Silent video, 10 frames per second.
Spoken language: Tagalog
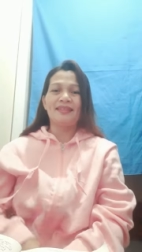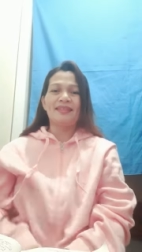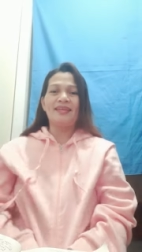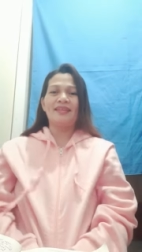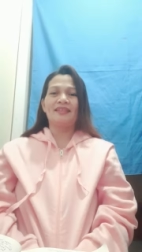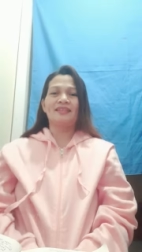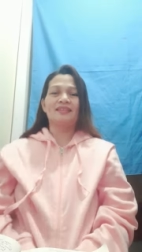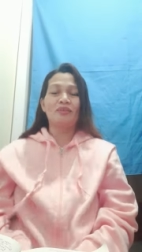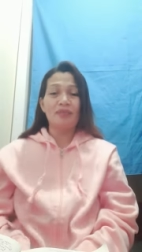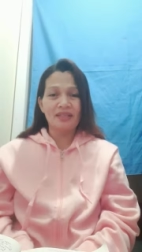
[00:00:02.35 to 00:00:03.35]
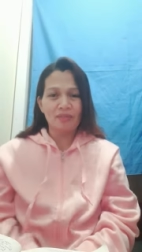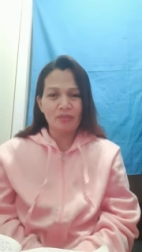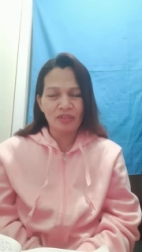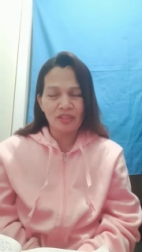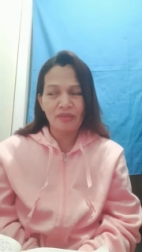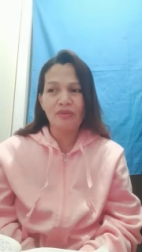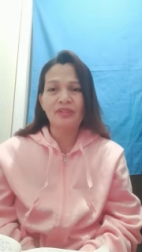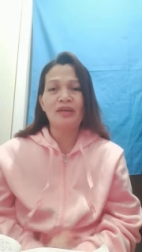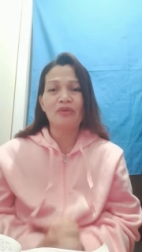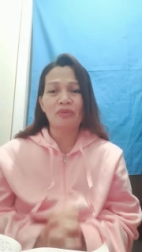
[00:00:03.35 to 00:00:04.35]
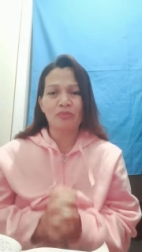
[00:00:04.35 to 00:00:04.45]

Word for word: at sa umagang po ito, tayo